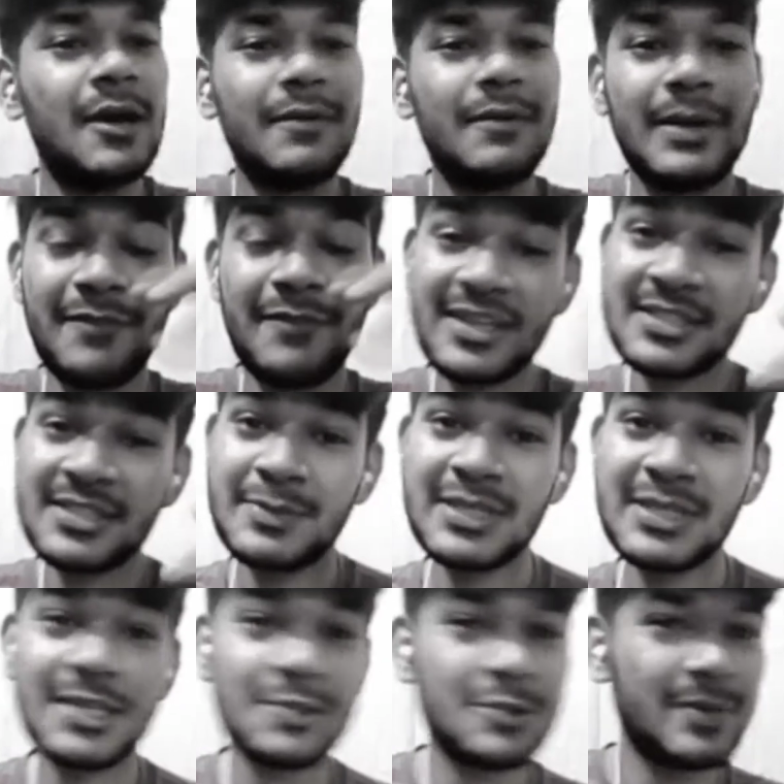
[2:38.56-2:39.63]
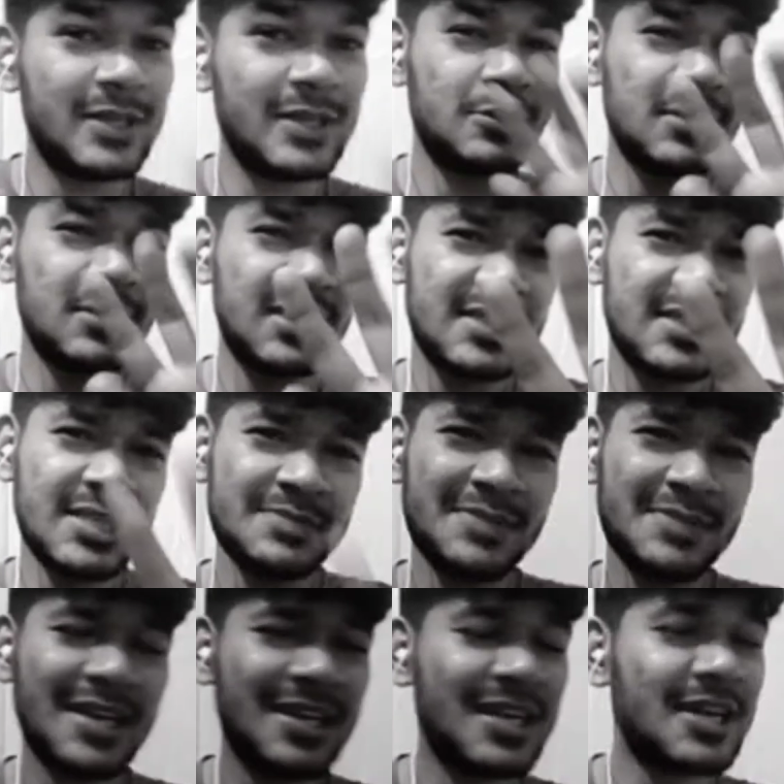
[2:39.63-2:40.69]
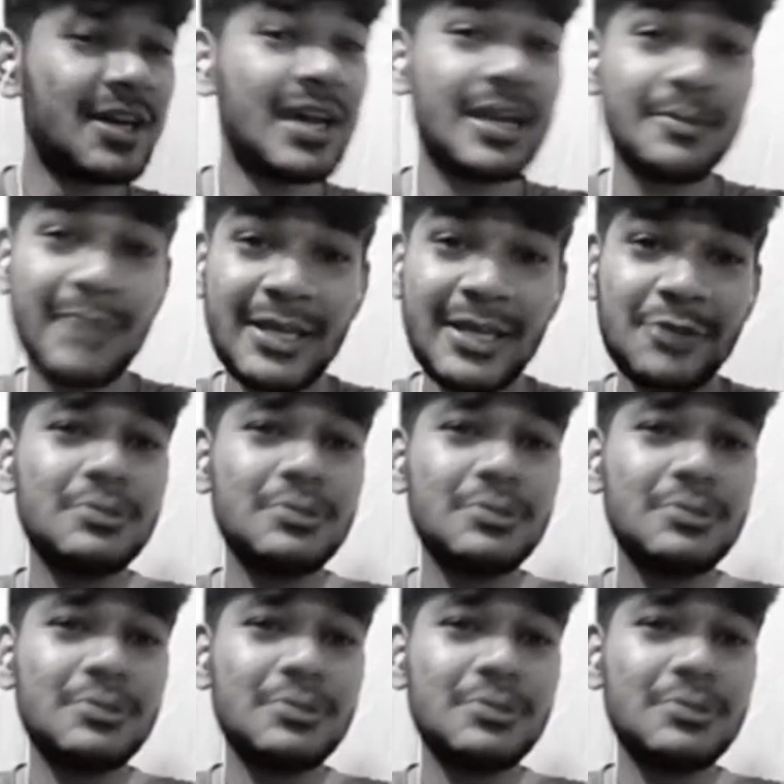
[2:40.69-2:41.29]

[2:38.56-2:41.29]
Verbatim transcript: भाई टैग स्पिट कर रहा हूं तो भाई डिस्टेंस बना के रखा एंड भाई